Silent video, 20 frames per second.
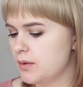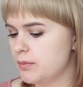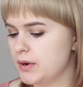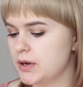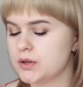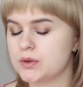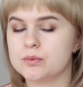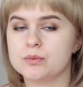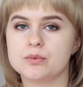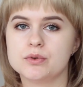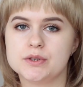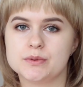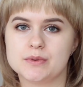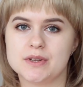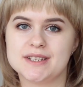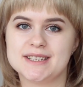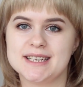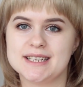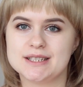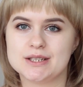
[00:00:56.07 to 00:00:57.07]
поэтому будем
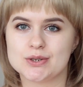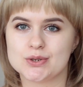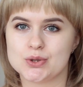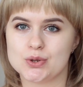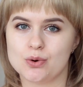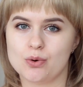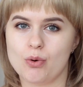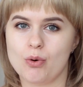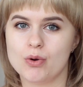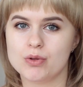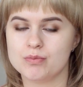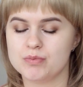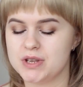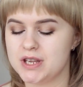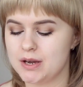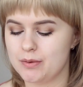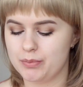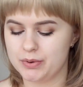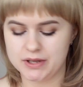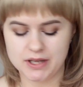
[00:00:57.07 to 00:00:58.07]
надеяться, что он
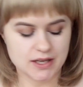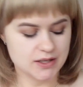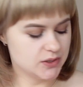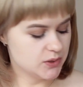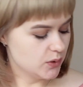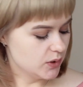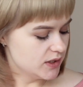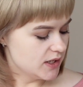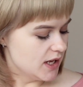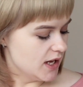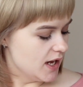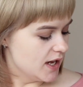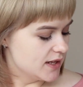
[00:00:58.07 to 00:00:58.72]
мне подойдет.